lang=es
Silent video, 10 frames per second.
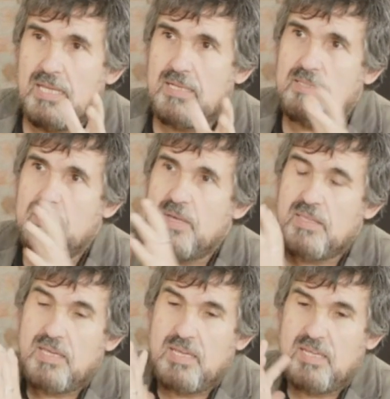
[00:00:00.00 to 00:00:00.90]
en el tema
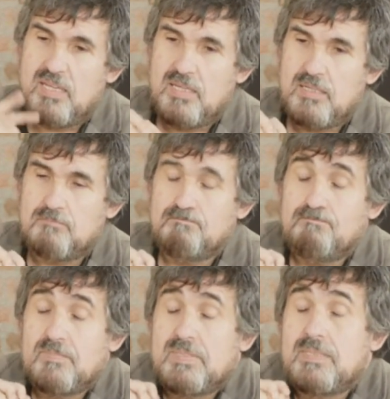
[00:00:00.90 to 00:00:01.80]
de, em,
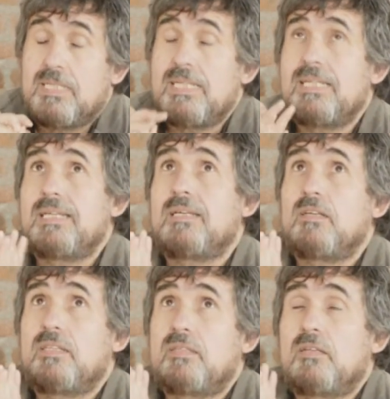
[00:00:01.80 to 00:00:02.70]

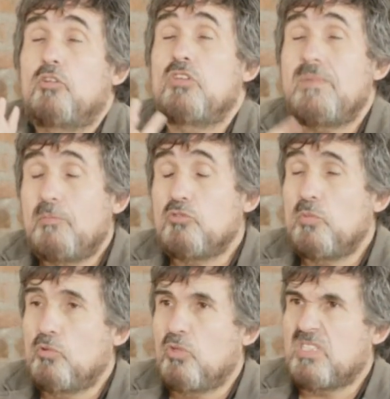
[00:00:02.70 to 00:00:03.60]
lo llamamos un
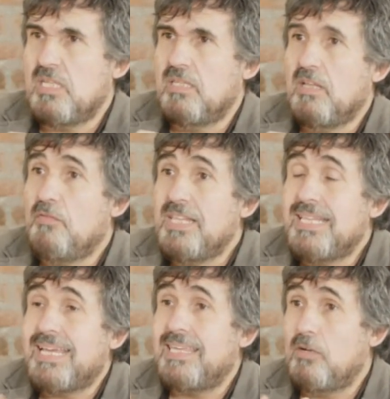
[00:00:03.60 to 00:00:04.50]
minuto así, del
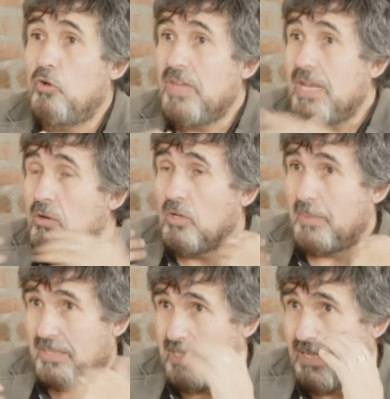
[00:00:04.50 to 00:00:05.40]
blindaje del gobierno que
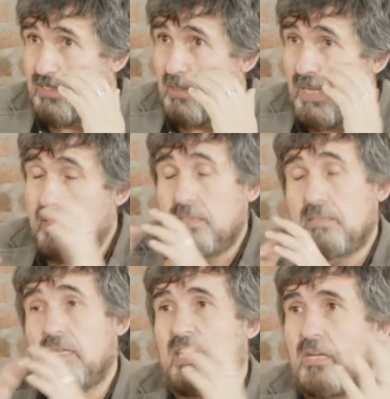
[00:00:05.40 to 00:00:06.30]
partía la semana
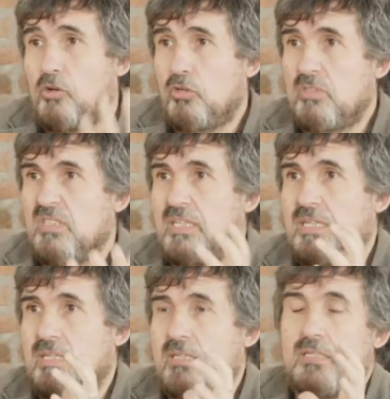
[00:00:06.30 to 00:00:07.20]
eh, con
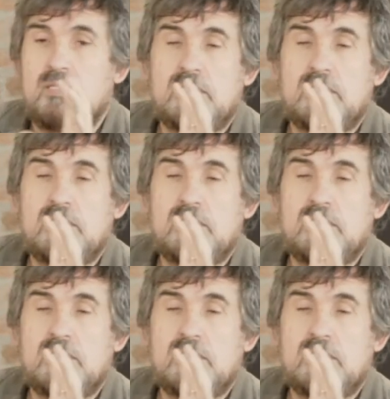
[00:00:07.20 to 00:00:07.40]
eh,